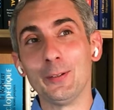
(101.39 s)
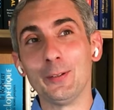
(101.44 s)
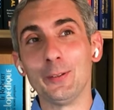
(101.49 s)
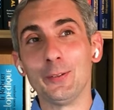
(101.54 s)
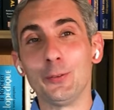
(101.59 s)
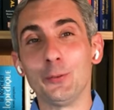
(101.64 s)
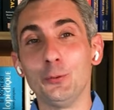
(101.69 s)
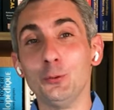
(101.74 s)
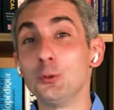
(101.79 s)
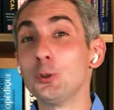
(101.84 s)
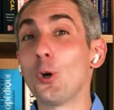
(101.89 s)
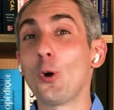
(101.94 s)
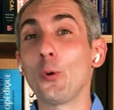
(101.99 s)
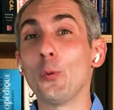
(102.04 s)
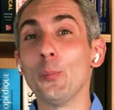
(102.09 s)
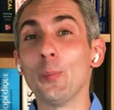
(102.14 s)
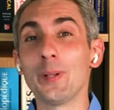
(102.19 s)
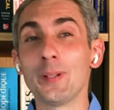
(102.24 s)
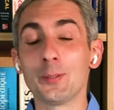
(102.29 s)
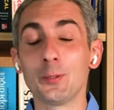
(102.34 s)
du genre
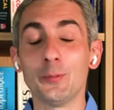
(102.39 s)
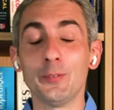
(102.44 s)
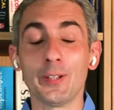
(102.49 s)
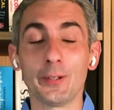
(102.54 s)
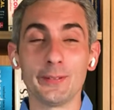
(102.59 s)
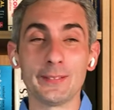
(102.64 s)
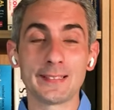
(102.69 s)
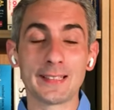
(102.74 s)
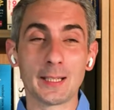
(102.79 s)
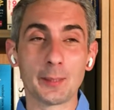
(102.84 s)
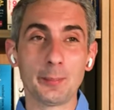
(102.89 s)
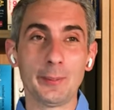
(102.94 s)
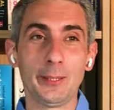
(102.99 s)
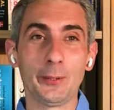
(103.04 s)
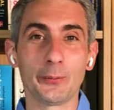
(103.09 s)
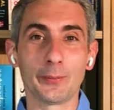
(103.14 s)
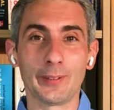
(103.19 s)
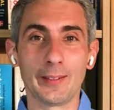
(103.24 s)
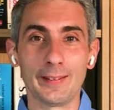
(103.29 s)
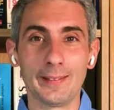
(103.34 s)
humain, 2,5
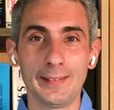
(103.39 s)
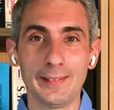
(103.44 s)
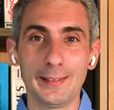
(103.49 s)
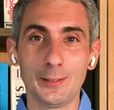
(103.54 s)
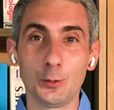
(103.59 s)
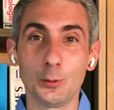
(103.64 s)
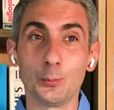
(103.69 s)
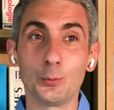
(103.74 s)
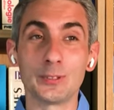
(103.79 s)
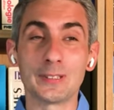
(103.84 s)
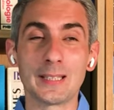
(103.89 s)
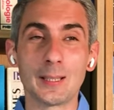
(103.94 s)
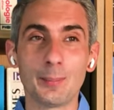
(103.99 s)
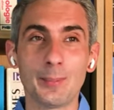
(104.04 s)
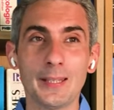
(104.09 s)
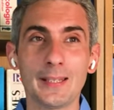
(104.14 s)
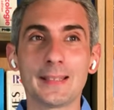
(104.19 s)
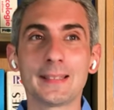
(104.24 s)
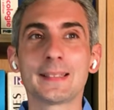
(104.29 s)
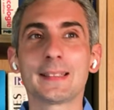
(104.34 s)
millions d'années, d'Homo
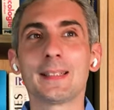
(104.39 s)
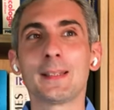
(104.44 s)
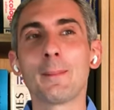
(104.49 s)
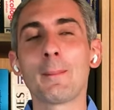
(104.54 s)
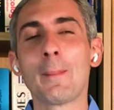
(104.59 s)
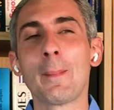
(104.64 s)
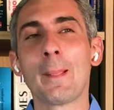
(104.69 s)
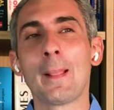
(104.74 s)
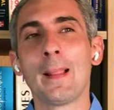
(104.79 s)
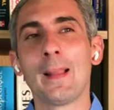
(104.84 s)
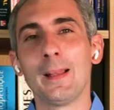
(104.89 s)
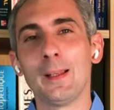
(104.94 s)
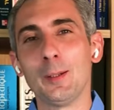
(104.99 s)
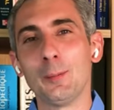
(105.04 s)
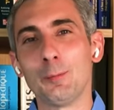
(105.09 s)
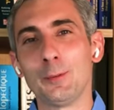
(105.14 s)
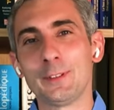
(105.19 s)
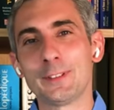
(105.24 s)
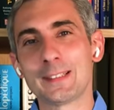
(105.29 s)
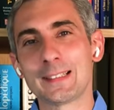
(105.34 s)
sapiens, hein,
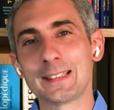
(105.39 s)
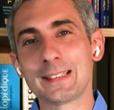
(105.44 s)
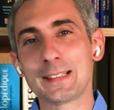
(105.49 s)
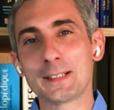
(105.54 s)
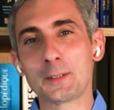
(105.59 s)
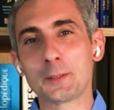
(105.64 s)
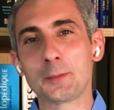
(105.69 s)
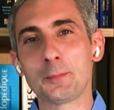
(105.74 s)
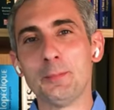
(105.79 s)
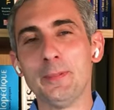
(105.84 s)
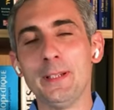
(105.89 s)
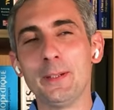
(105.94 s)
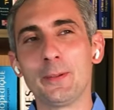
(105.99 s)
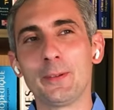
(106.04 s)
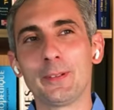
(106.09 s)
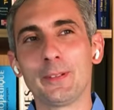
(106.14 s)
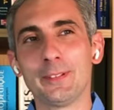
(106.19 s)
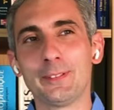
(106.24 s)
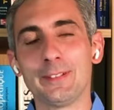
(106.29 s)
plus de 150 000 ans.